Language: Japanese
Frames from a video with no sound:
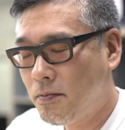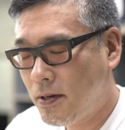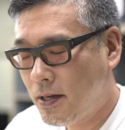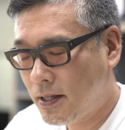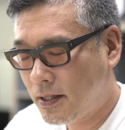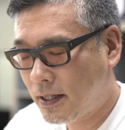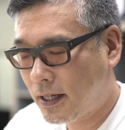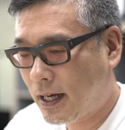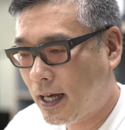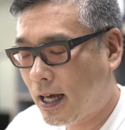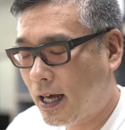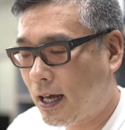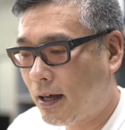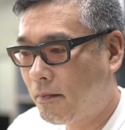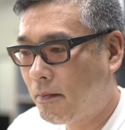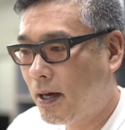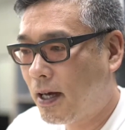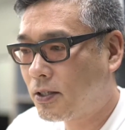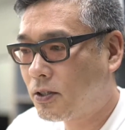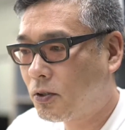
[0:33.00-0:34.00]
メージが、
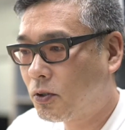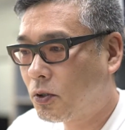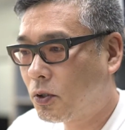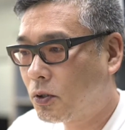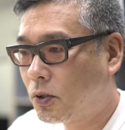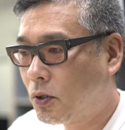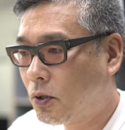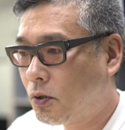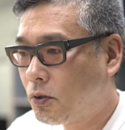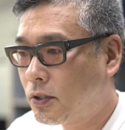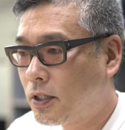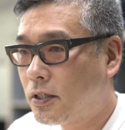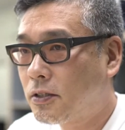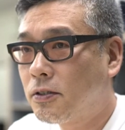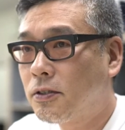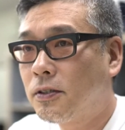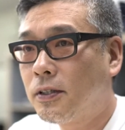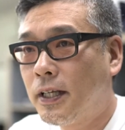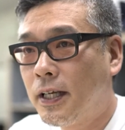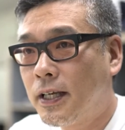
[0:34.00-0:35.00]
まあ、ちょっと毒舌
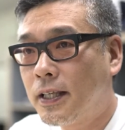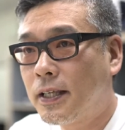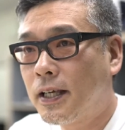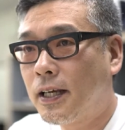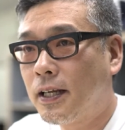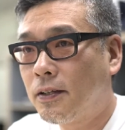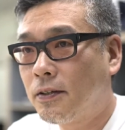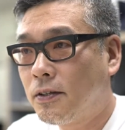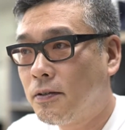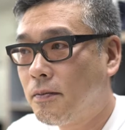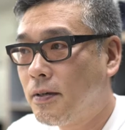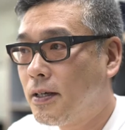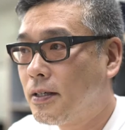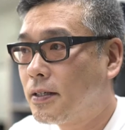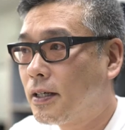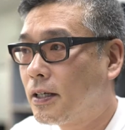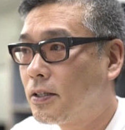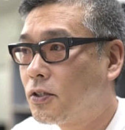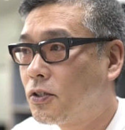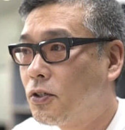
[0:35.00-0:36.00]
のねキャラの
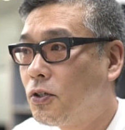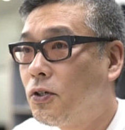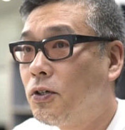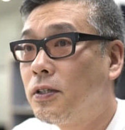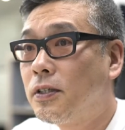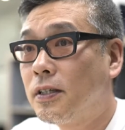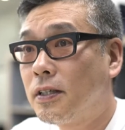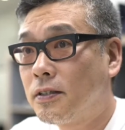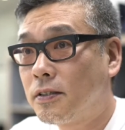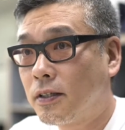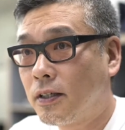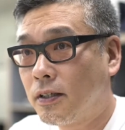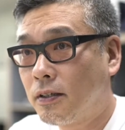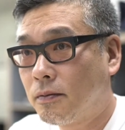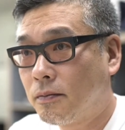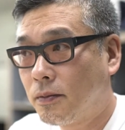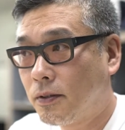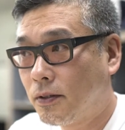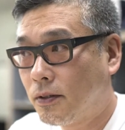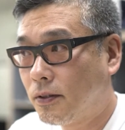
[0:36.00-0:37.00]
イメージが強いんですけど
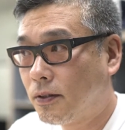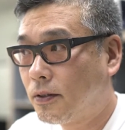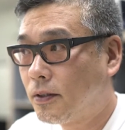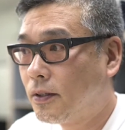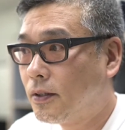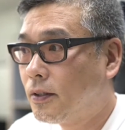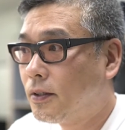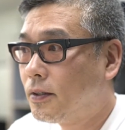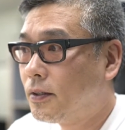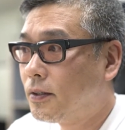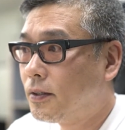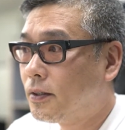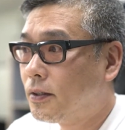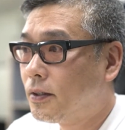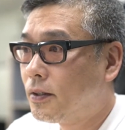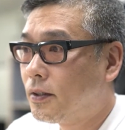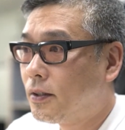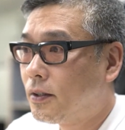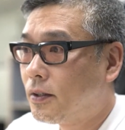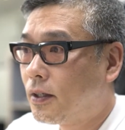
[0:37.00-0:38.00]
も、
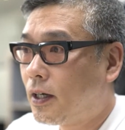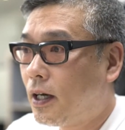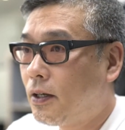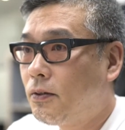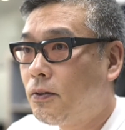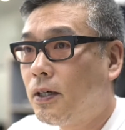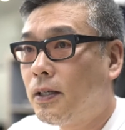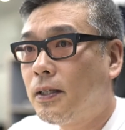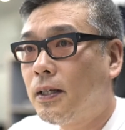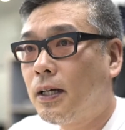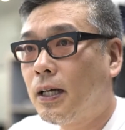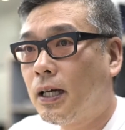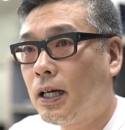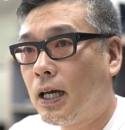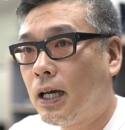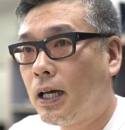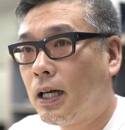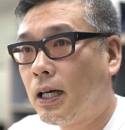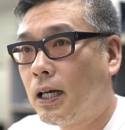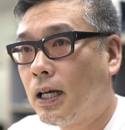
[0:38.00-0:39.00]
あの方
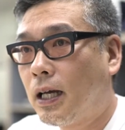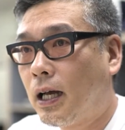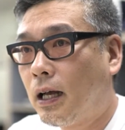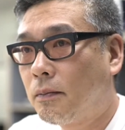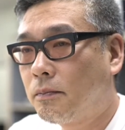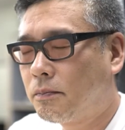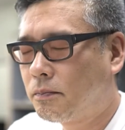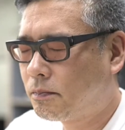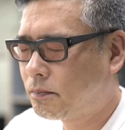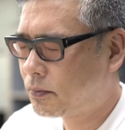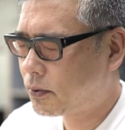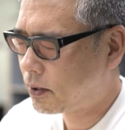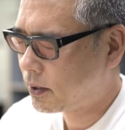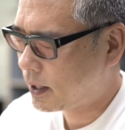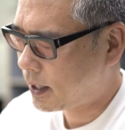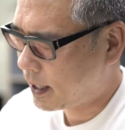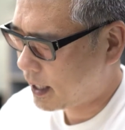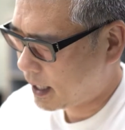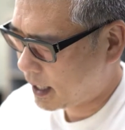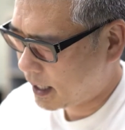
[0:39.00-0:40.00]
がプロ
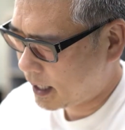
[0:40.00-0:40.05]
だな